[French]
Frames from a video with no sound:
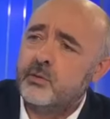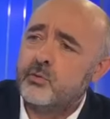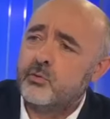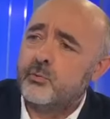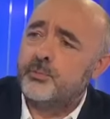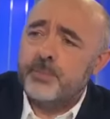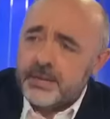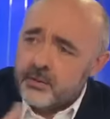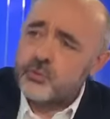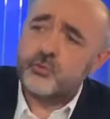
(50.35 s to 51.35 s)
ne sont
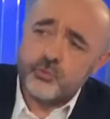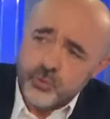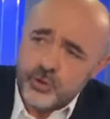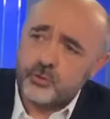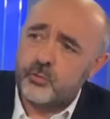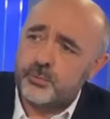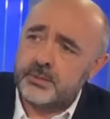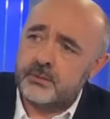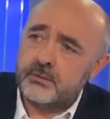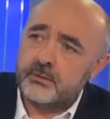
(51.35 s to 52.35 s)
pas dans son champ de
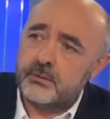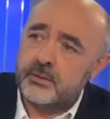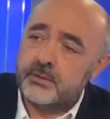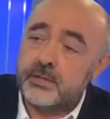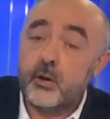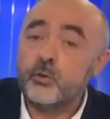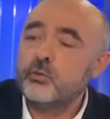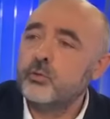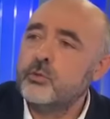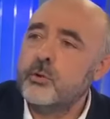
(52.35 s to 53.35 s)
compétence. C'est un
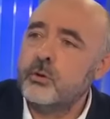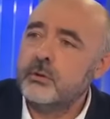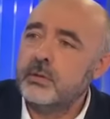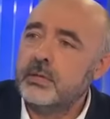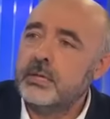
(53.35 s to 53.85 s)
retournement.